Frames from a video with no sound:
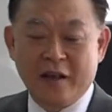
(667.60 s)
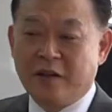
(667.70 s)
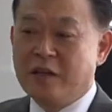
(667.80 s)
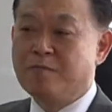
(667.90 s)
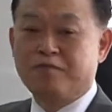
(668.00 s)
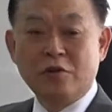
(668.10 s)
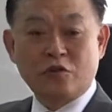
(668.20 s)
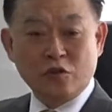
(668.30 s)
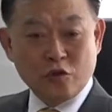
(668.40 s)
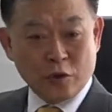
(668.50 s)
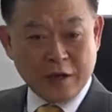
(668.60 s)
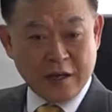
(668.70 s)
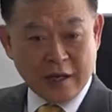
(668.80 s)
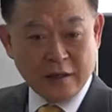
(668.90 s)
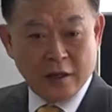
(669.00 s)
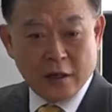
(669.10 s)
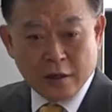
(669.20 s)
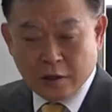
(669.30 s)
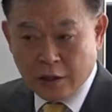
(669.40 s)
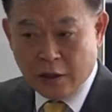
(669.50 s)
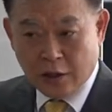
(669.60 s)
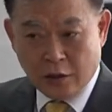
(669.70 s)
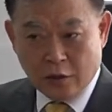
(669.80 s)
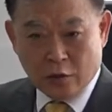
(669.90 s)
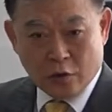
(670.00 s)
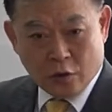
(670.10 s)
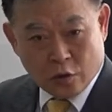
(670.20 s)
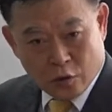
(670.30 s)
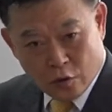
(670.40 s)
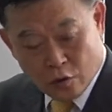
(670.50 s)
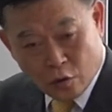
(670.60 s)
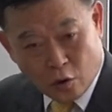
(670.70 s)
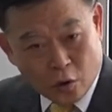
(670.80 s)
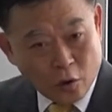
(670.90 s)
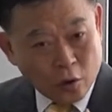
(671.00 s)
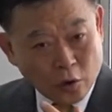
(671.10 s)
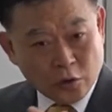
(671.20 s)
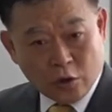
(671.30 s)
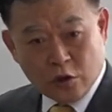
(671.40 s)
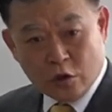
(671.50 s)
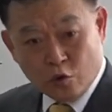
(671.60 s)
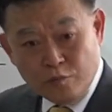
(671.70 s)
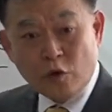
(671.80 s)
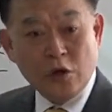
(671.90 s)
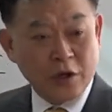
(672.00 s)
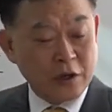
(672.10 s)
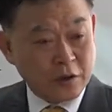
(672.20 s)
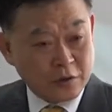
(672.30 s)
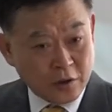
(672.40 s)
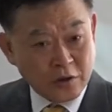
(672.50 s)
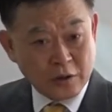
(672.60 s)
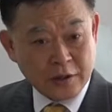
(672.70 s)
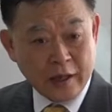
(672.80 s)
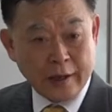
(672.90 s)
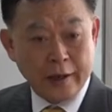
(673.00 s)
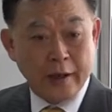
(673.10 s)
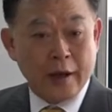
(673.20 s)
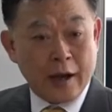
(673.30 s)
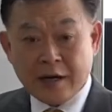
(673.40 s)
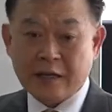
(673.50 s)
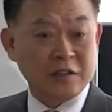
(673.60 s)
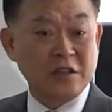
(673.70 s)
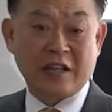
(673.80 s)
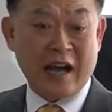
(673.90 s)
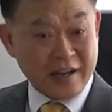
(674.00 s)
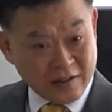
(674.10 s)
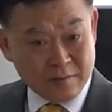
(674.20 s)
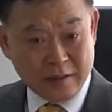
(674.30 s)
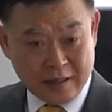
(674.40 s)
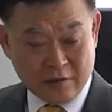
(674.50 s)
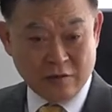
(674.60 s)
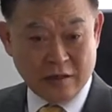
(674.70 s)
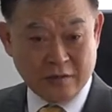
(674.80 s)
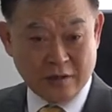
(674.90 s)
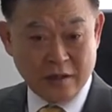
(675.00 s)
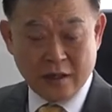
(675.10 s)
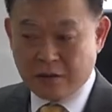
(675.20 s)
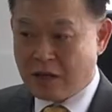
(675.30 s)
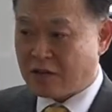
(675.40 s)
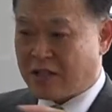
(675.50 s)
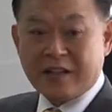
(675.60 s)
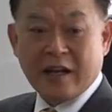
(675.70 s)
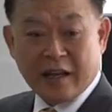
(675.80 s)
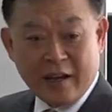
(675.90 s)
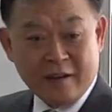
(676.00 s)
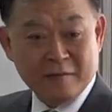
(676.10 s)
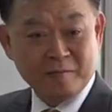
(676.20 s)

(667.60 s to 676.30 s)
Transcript: 이 불순종에 대한 이 어떤 것이 꿈틀거린 것, 거렸을 때 하나님께서 그걸 다 알았습니다. 예수님께서. 그래서 사단에게